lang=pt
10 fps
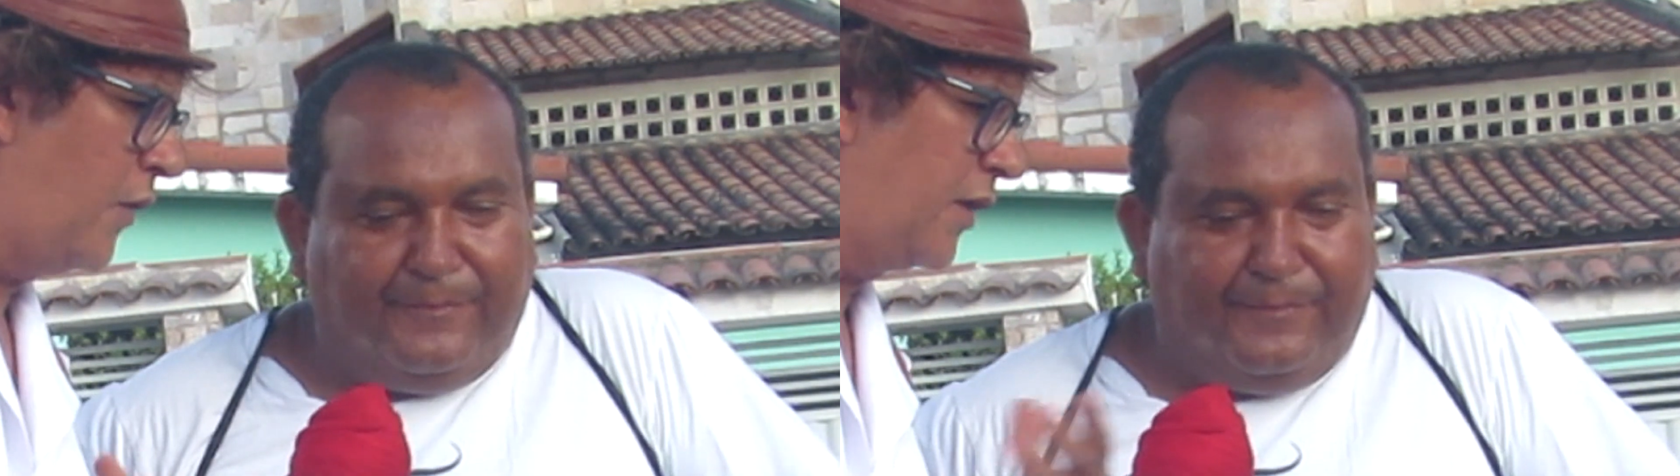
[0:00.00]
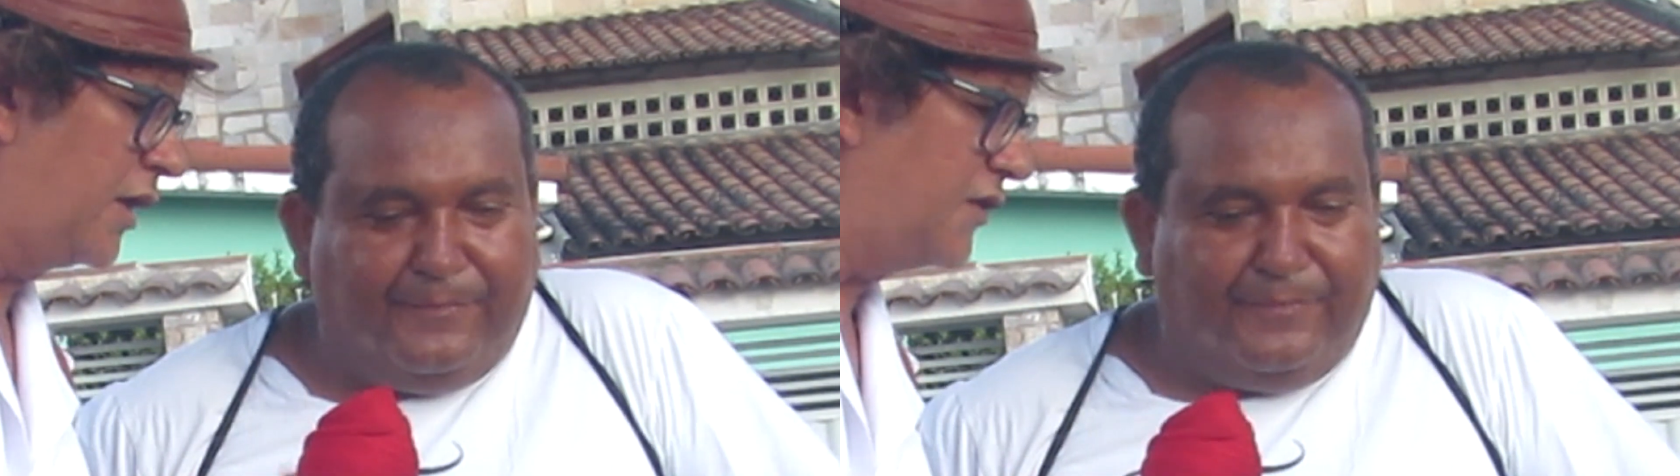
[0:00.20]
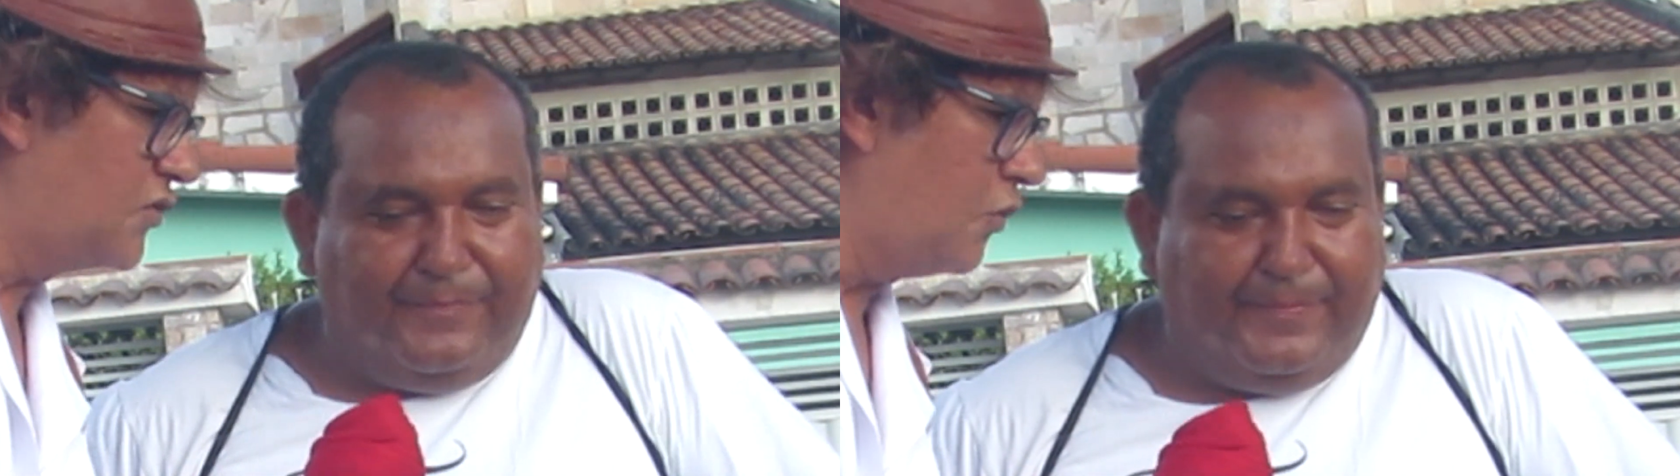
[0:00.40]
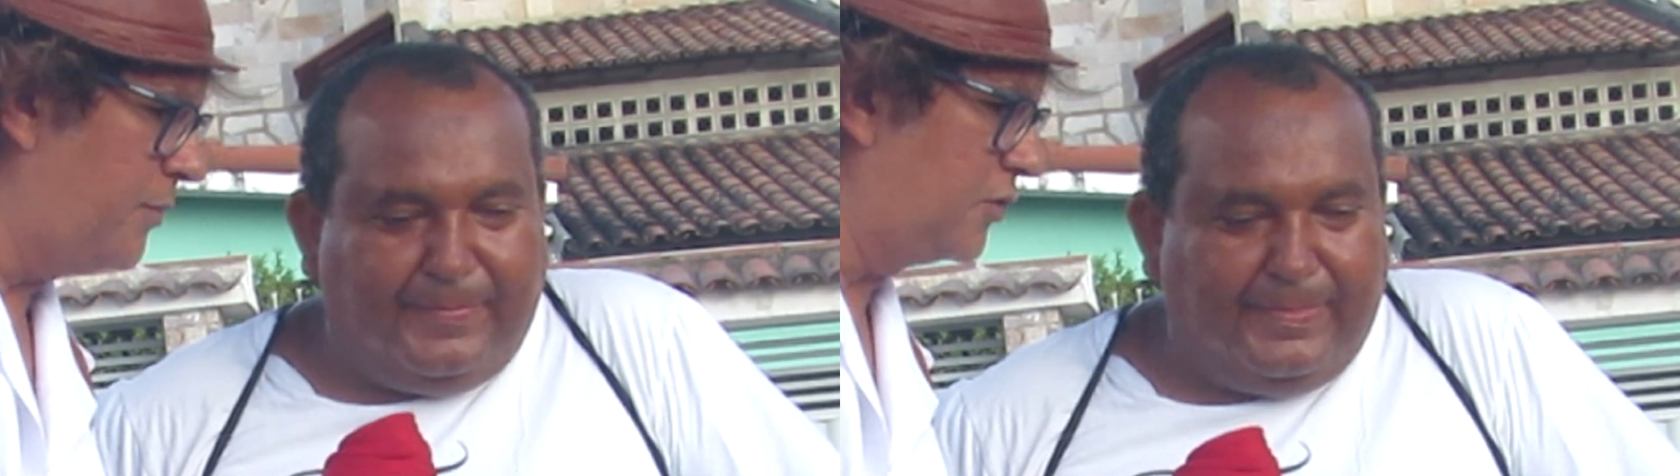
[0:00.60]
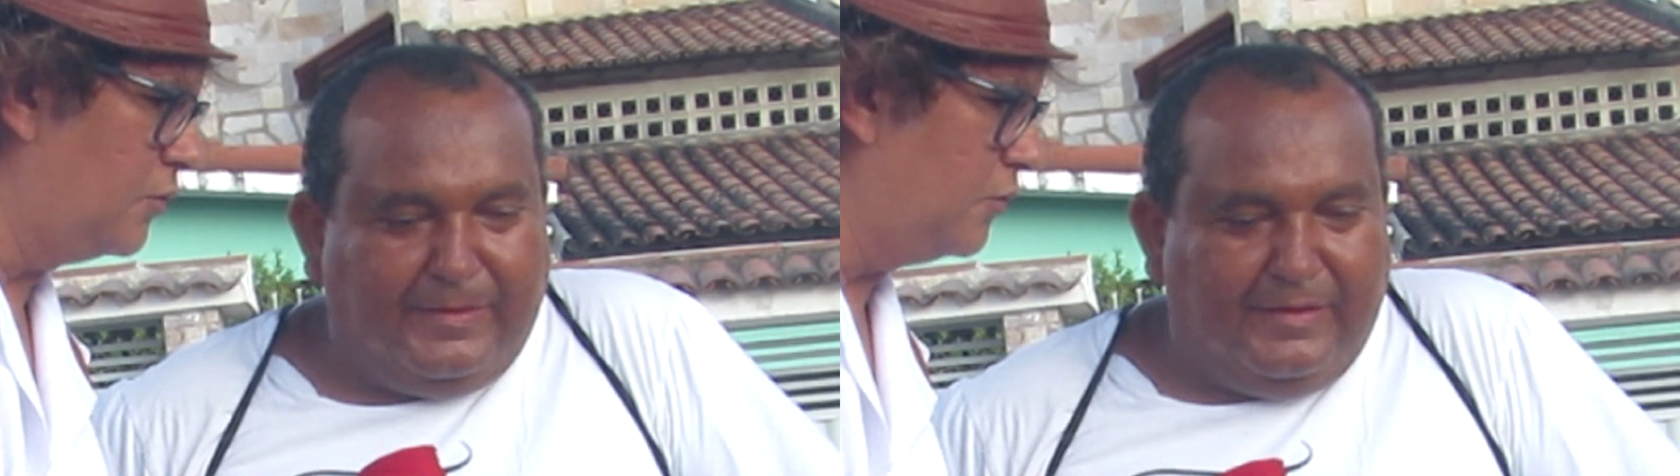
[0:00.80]
alguém que ensinou
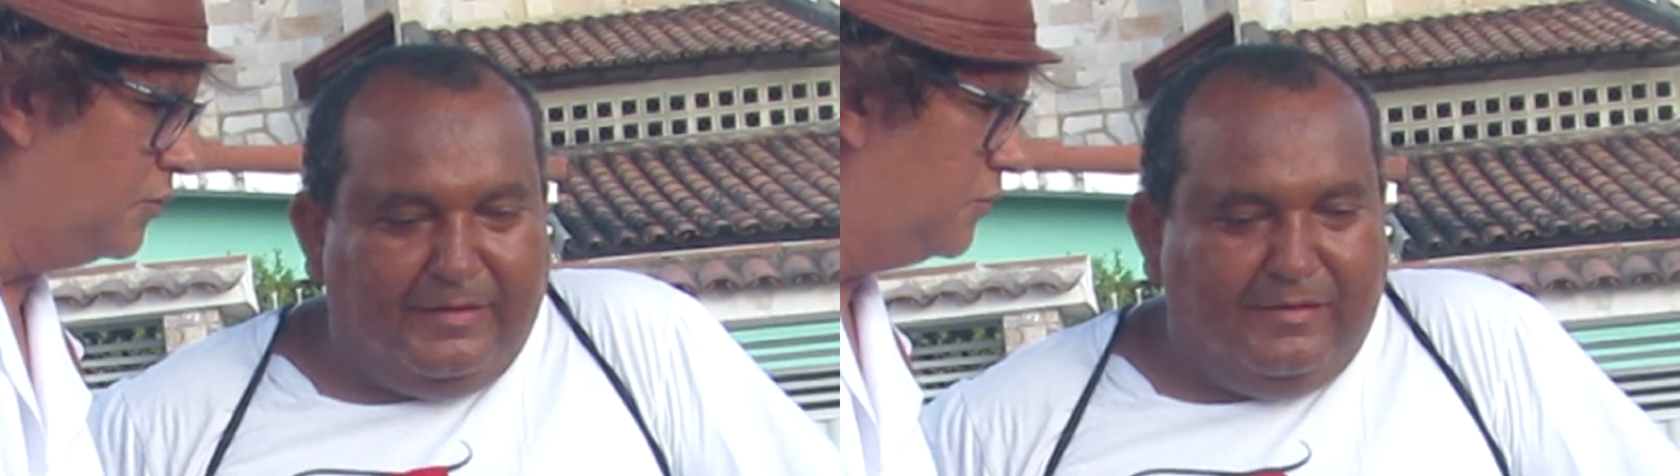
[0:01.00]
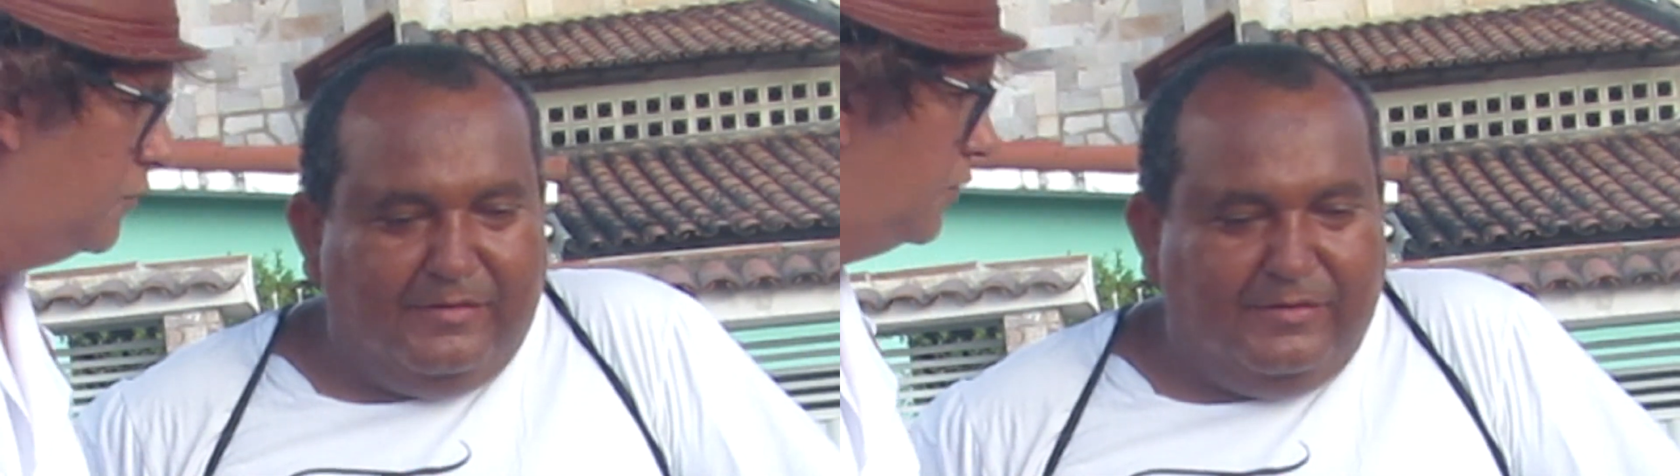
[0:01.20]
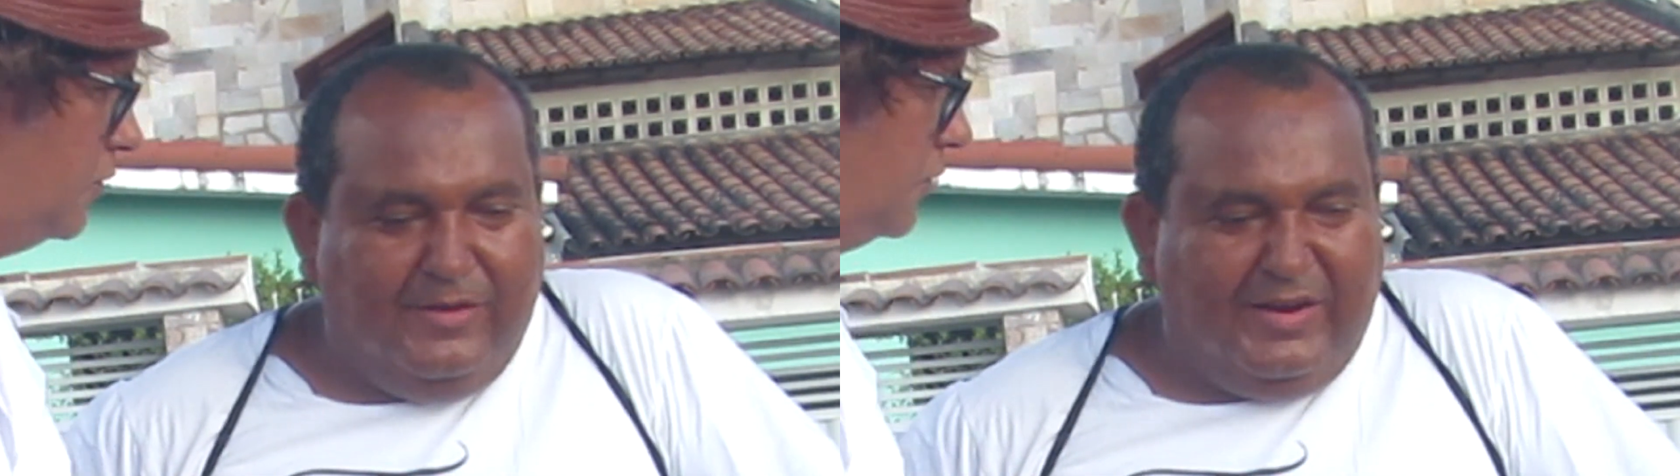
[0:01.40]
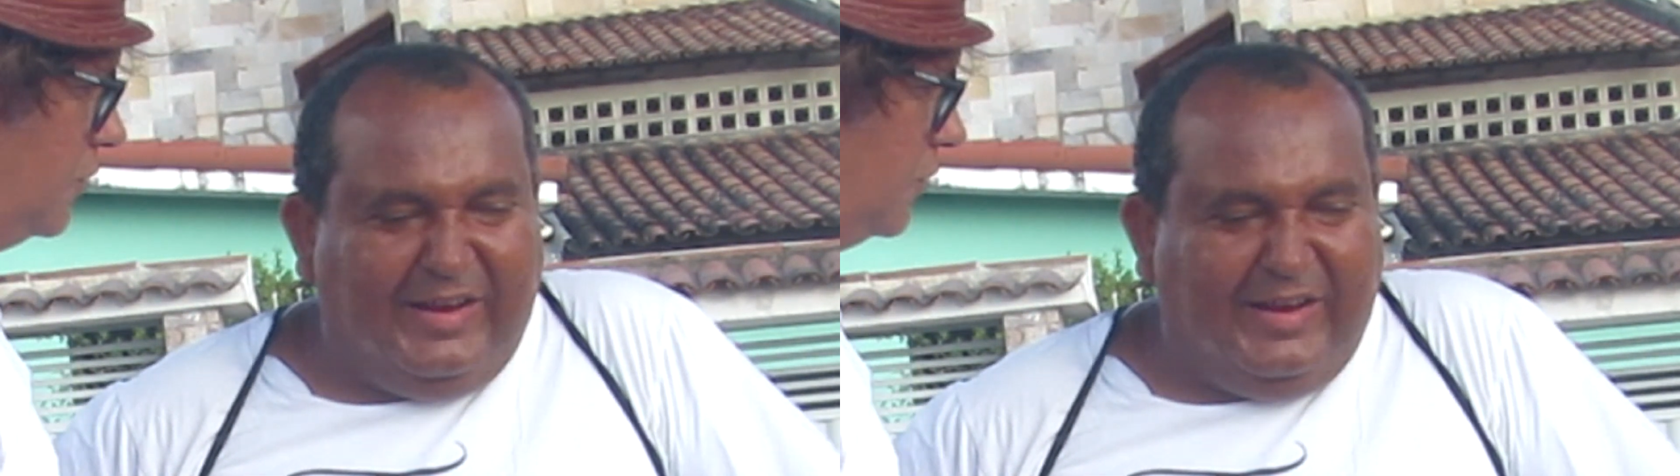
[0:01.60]
para tu? Não,